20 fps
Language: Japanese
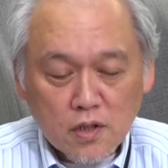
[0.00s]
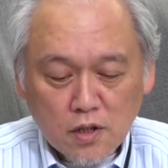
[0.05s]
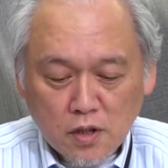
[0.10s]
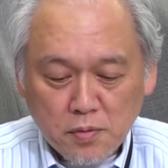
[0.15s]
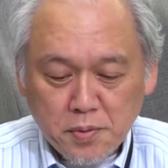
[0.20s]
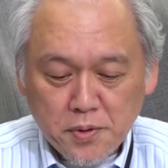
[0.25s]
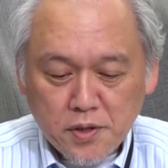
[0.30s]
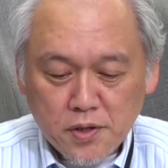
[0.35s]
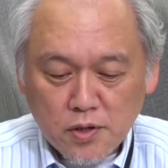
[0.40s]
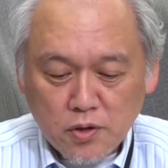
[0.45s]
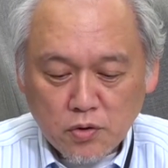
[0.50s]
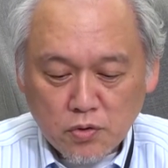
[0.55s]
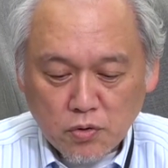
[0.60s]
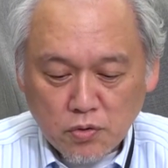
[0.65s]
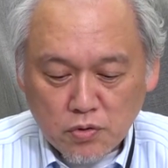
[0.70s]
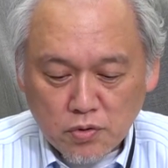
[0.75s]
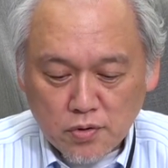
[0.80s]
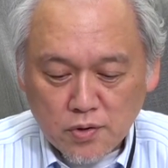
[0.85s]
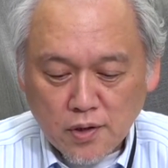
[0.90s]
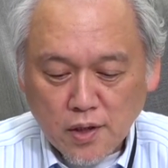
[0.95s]
厳しいこと
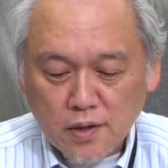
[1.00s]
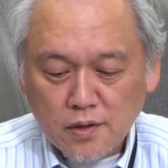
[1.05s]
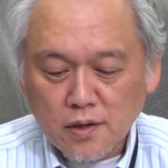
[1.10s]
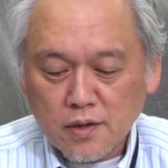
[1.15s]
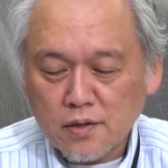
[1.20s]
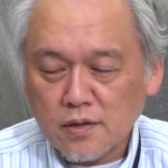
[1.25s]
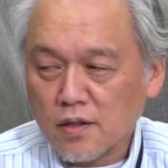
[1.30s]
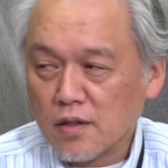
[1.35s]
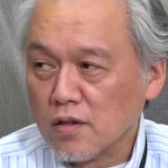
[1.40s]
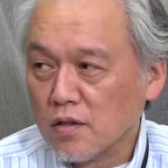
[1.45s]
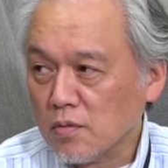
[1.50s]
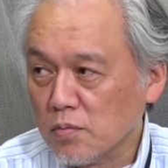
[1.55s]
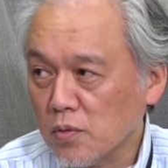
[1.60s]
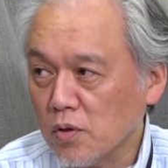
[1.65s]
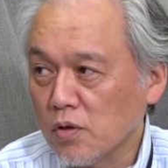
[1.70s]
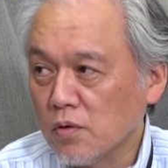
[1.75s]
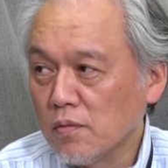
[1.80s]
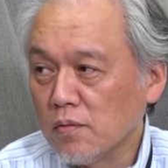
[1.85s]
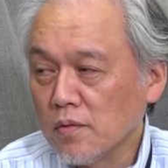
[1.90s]
を言ったんですけれども、はい、はっきり